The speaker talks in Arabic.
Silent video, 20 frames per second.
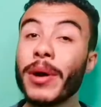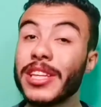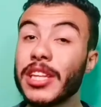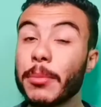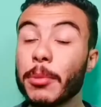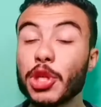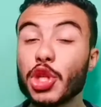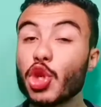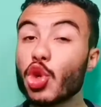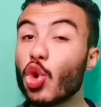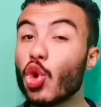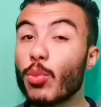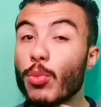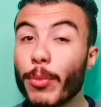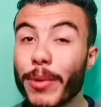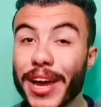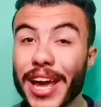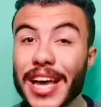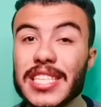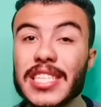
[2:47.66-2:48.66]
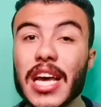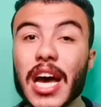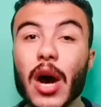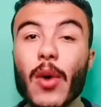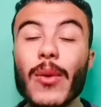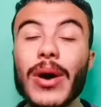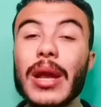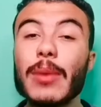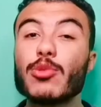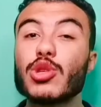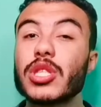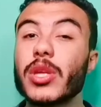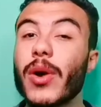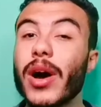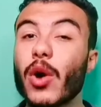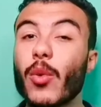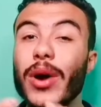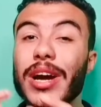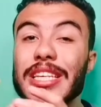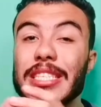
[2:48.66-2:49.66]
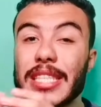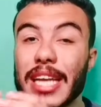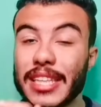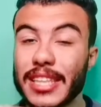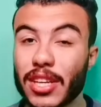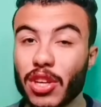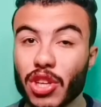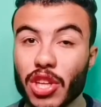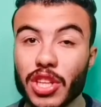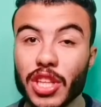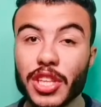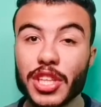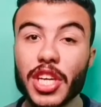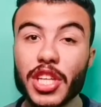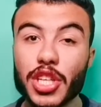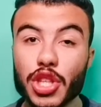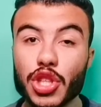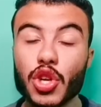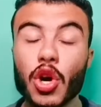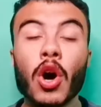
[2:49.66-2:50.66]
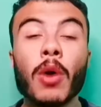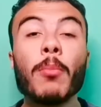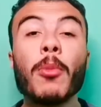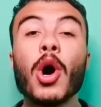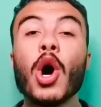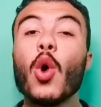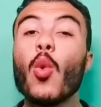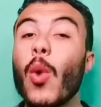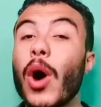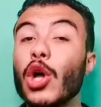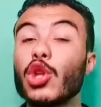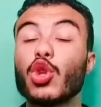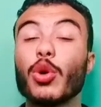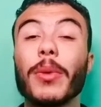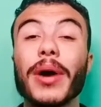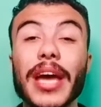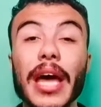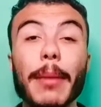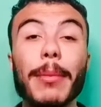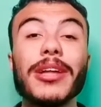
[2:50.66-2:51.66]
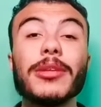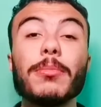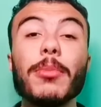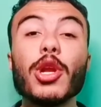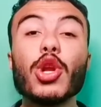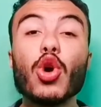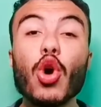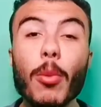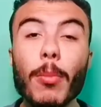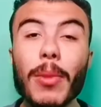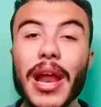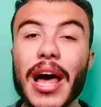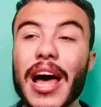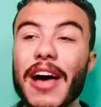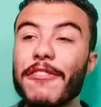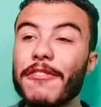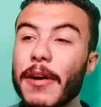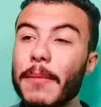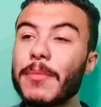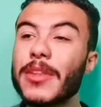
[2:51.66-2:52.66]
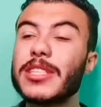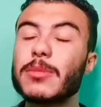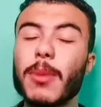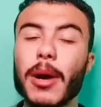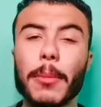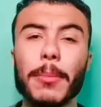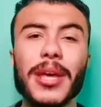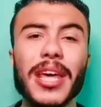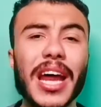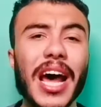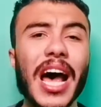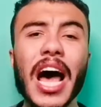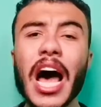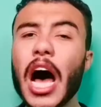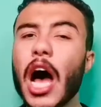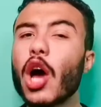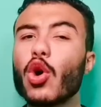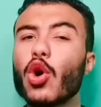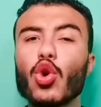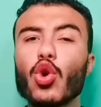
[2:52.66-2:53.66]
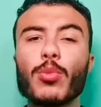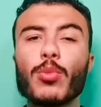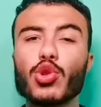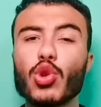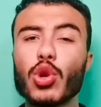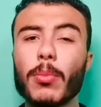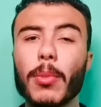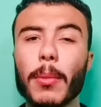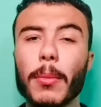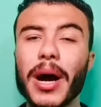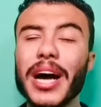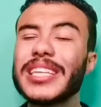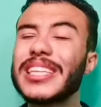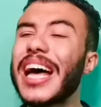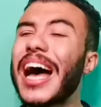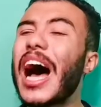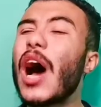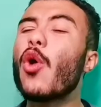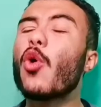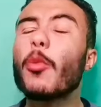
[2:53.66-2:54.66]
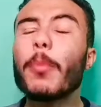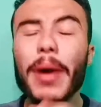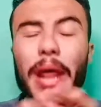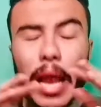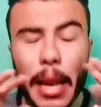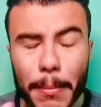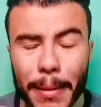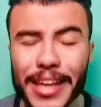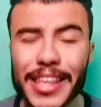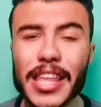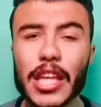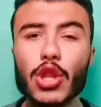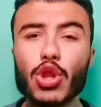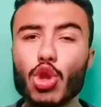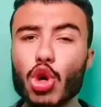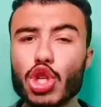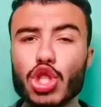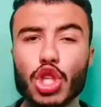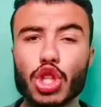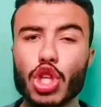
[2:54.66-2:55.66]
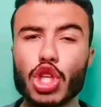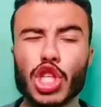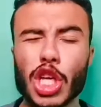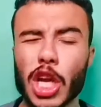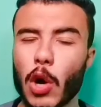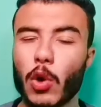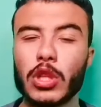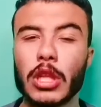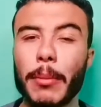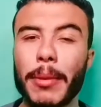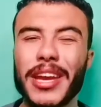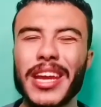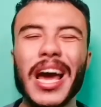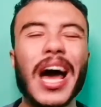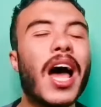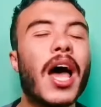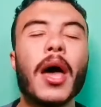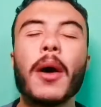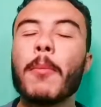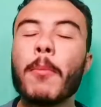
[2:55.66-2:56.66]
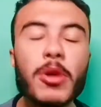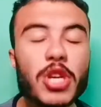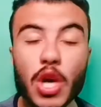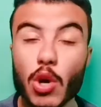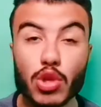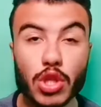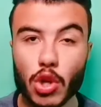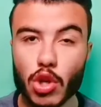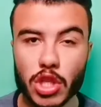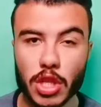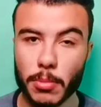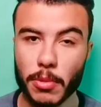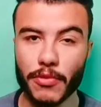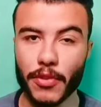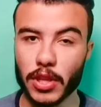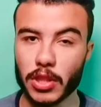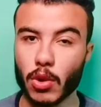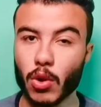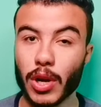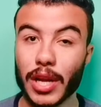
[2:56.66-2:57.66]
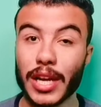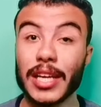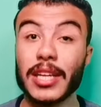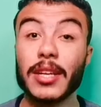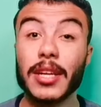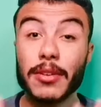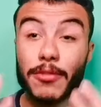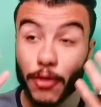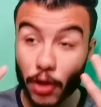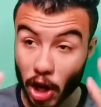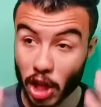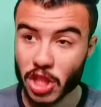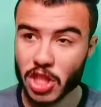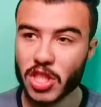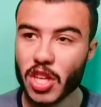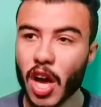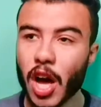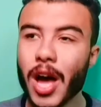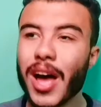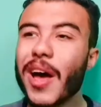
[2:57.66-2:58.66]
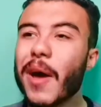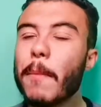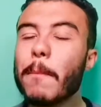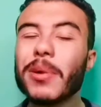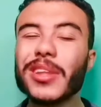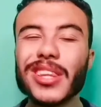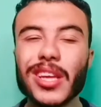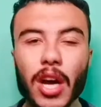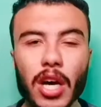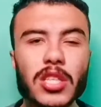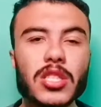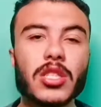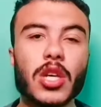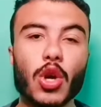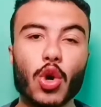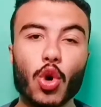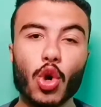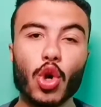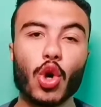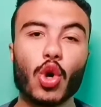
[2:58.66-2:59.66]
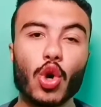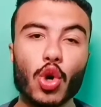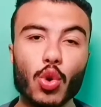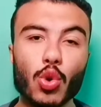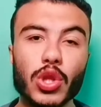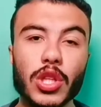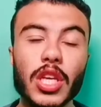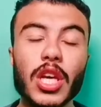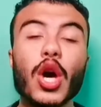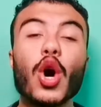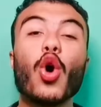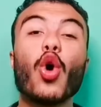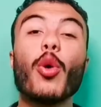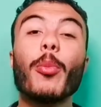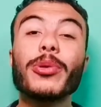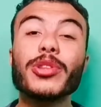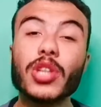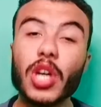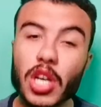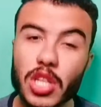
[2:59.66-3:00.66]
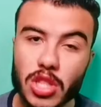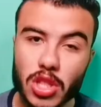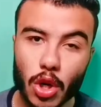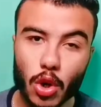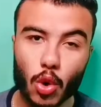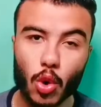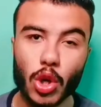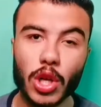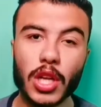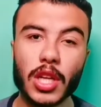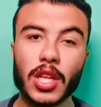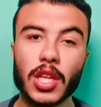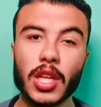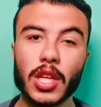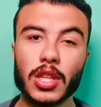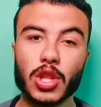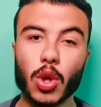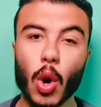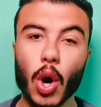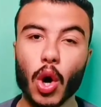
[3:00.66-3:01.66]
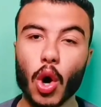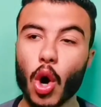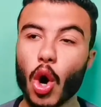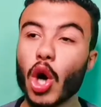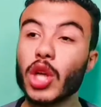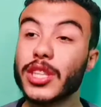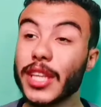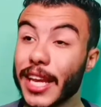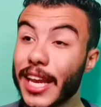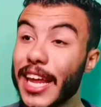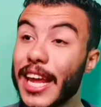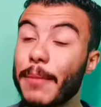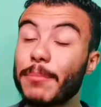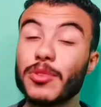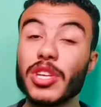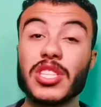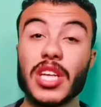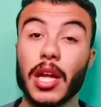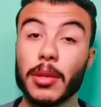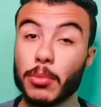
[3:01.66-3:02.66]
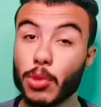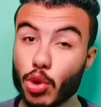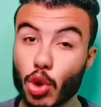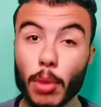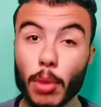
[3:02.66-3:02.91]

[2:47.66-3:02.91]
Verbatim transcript: وما قدمتش يورو مميزه ولا مستواها كويس تحت قياده دي ديشامب وعندهم غيابات بالجمله فبنسبه كبيره هيخرجوا من دور المجموعات او بالميت دور 16 او 8 مش هيوصلوا سيمي فاينل ولكن فرنسا بتكسر كل القيود دي وبتكسر كل التوقعات ان هي بتصعد